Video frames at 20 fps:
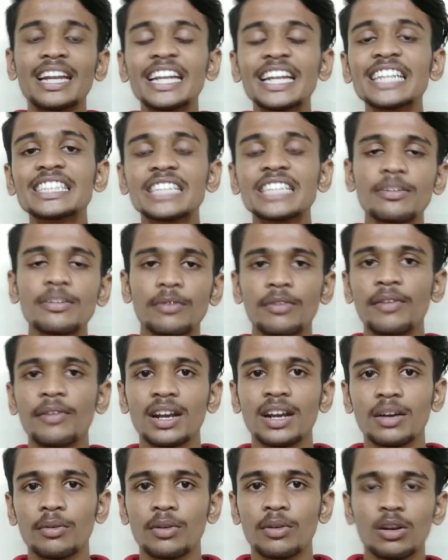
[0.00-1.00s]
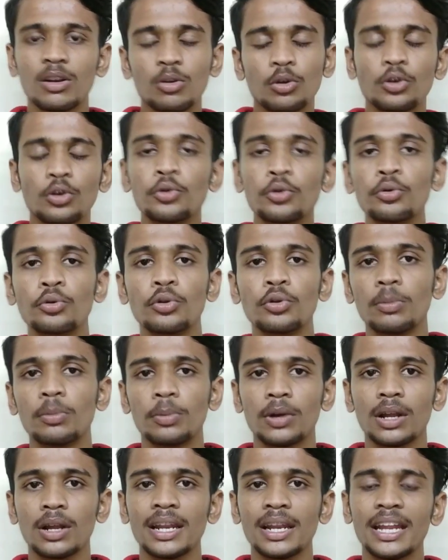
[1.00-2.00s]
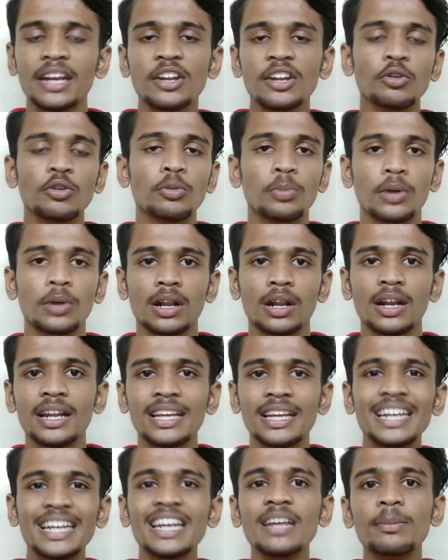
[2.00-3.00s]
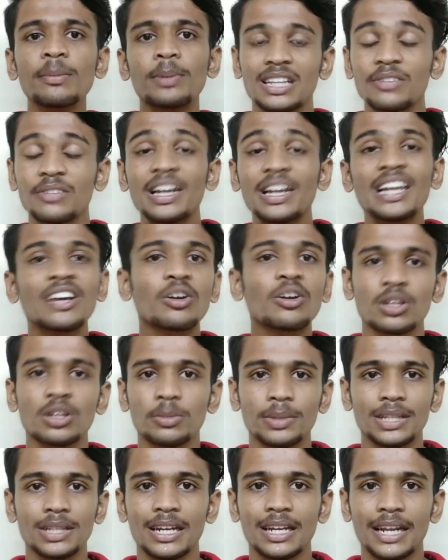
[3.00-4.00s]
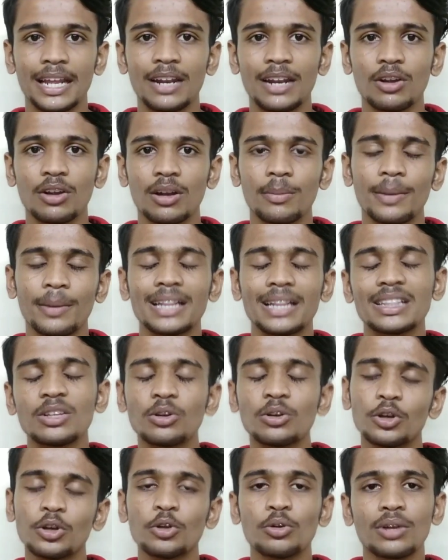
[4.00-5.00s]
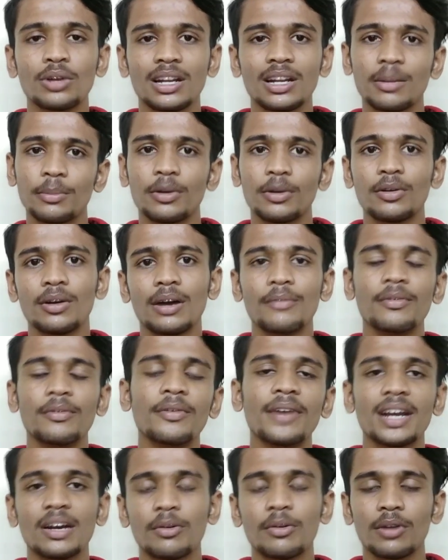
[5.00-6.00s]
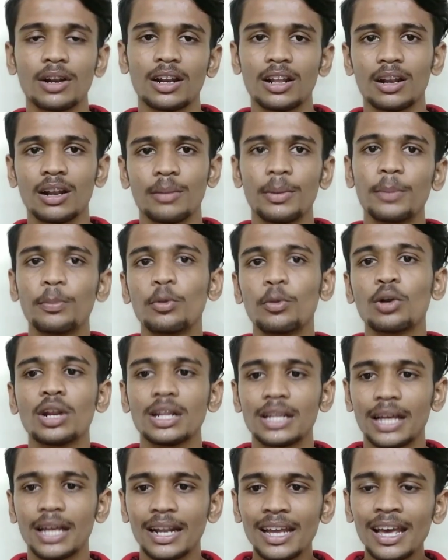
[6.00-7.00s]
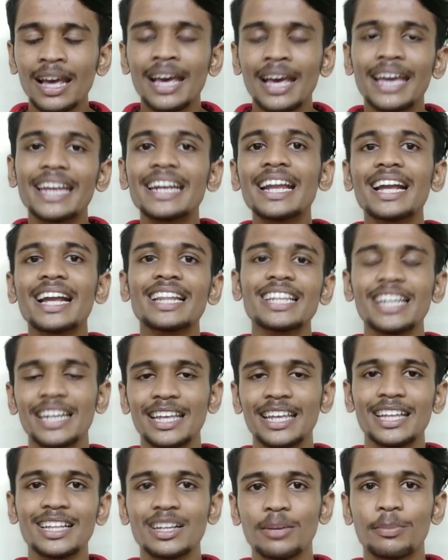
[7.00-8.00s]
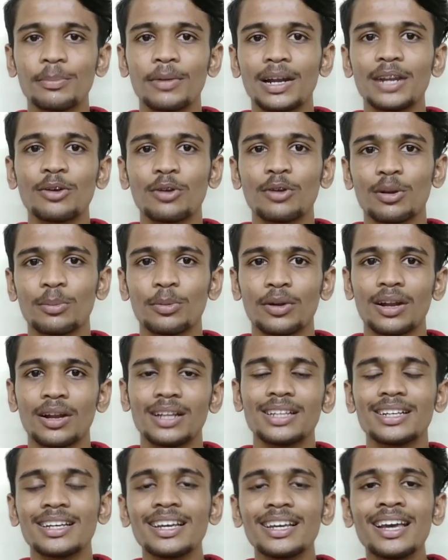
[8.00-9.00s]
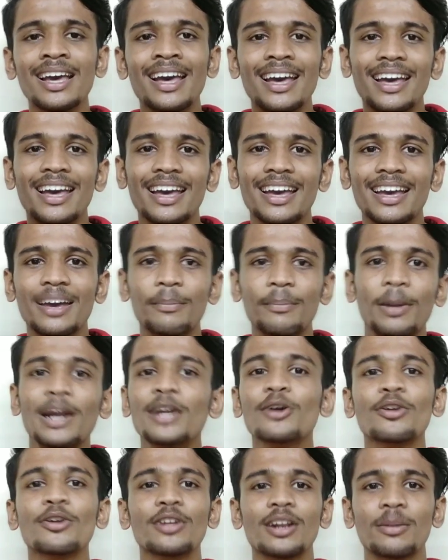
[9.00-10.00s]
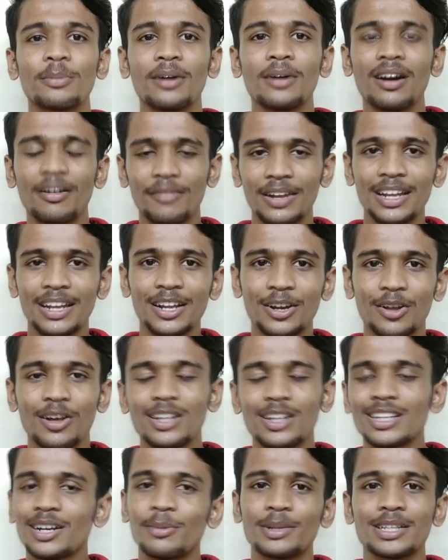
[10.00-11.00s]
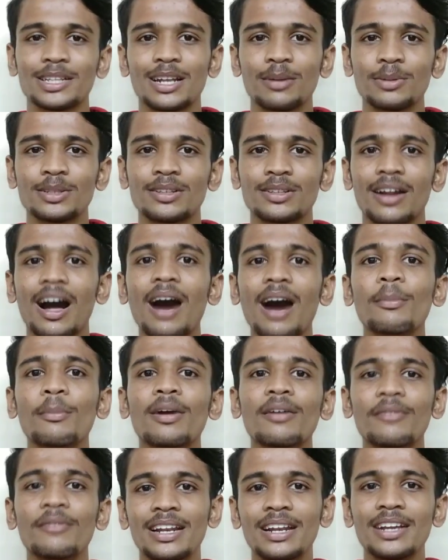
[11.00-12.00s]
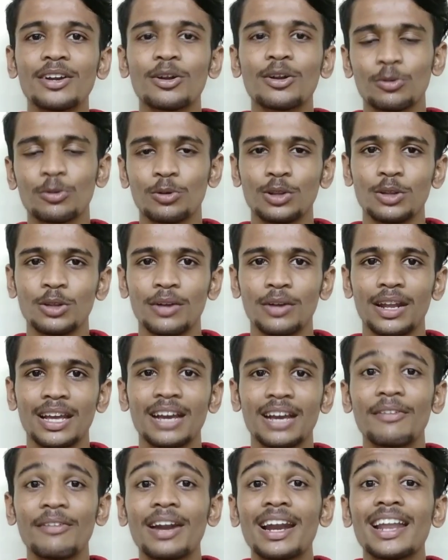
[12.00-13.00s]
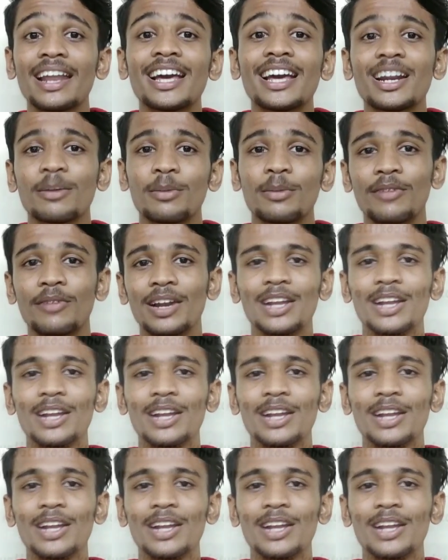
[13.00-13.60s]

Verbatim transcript: லிரிஸ்டிக் விவேக் அவர்கள் ஒரு டியூட் ஒன்று போடுறாரு என்ன ட்வீட் போடுறாருன்னா கில்லி படத்தை வெள்ளிக்கூடத்தை பற்றின டைலாக் எல்லாமே அந்த ஒரு ட்வீட் தான் நம்ம விவேக் அவர்கள் எல்லாமே போட்டிருந்தாரு இந்நேரத்துக்கு நீ எதுக்கு பள்ளிக்கூடம் போகிற அதுக்கு பள்ளிக்கூடம் இல்லைப்பா வெள்ளிக்கூடம் அதுக்கு நம்ம தளபதிக்கு ஆமாம் வெள்ளிக்கூடம் கொடுத்து விட்டேங்க வெள்ளையா இருக்குமே